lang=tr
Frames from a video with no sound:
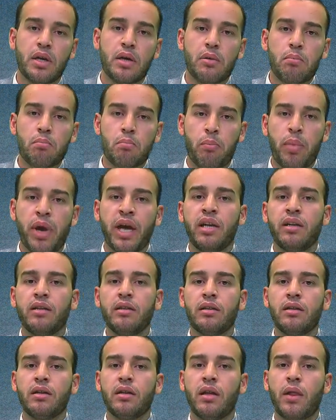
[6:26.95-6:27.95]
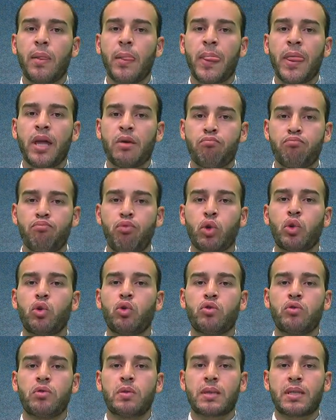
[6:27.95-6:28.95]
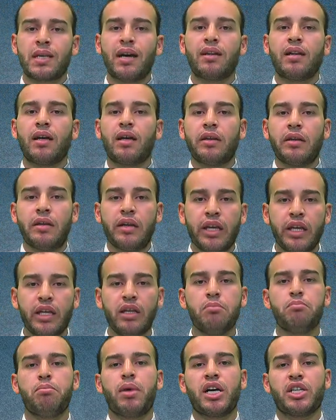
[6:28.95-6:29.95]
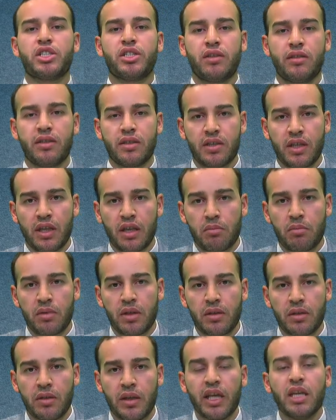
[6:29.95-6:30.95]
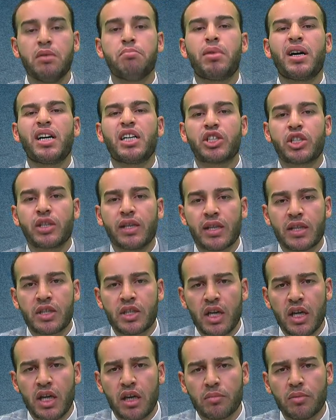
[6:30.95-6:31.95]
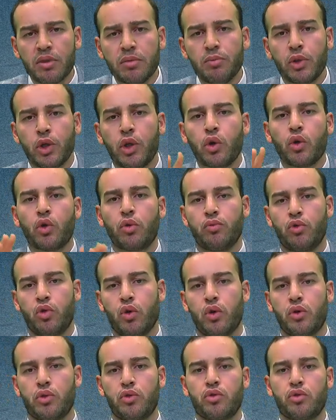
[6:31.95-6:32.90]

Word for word: Ben bugün sana neyi bahşedeceğimi, neyi bağışlayacağımı biliyorum diyor.